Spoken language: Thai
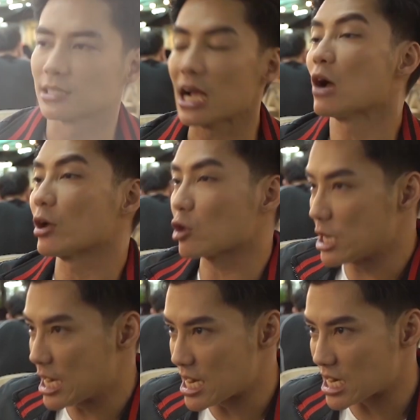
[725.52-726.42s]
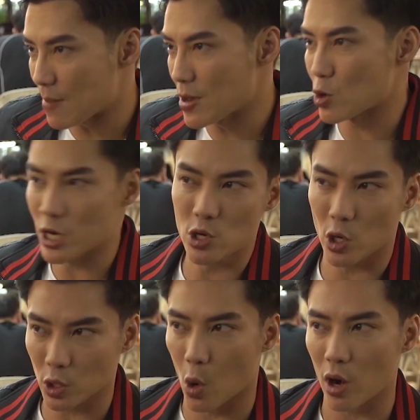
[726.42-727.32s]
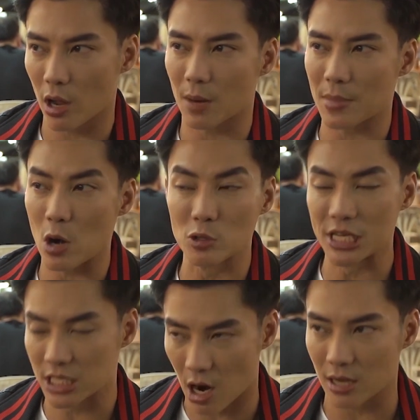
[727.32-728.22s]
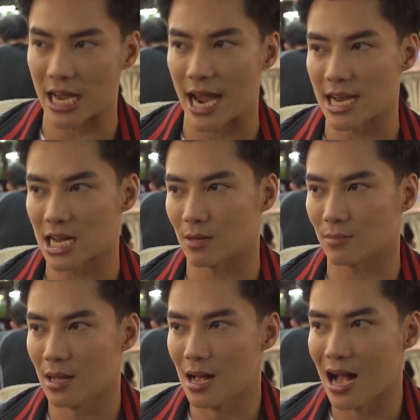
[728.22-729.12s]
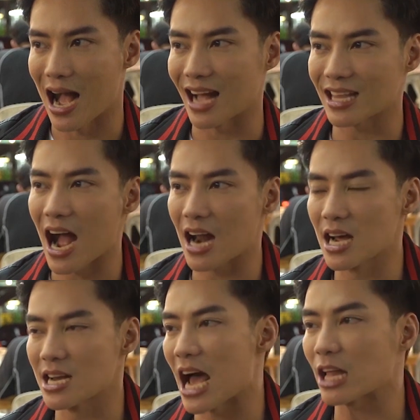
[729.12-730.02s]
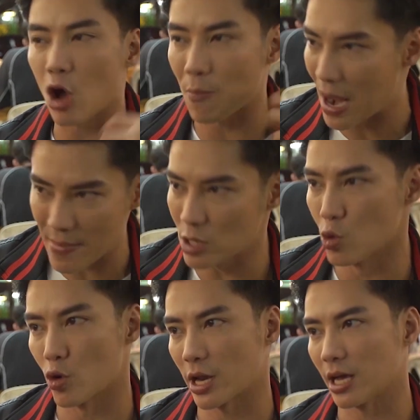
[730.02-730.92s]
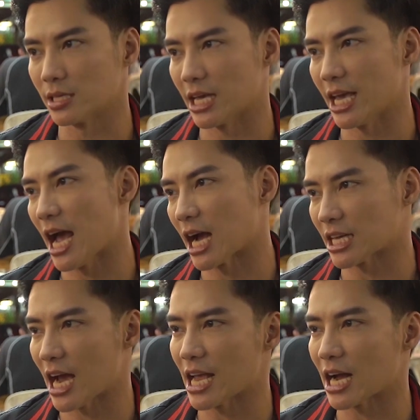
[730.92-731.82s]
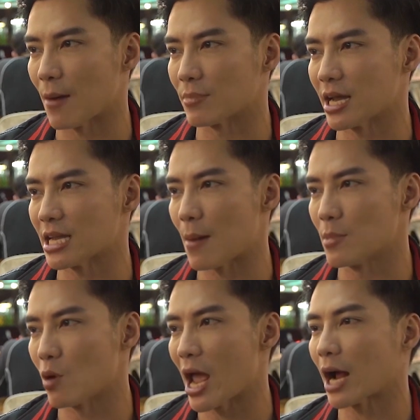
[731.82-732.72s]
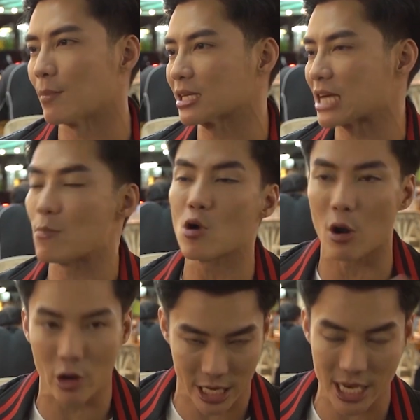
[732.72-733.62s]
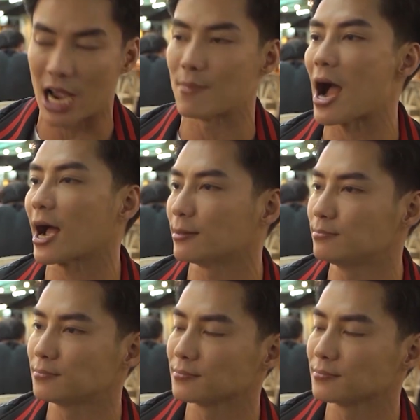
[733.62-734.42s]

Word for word: ถ้าเกิดว่าตอนนี้นะครับมีคนที่โดนโกงแล้วกำลังรู้สึกท้อแท้นะครับ หาทางเดินหน้าต่อไปไม่ถูกเนี่ยเจ๊อยากจะให้คำแนะนำหรือว่าให้กำลังใจพวกเขาเหล่านั้นยังไงบ้างครับ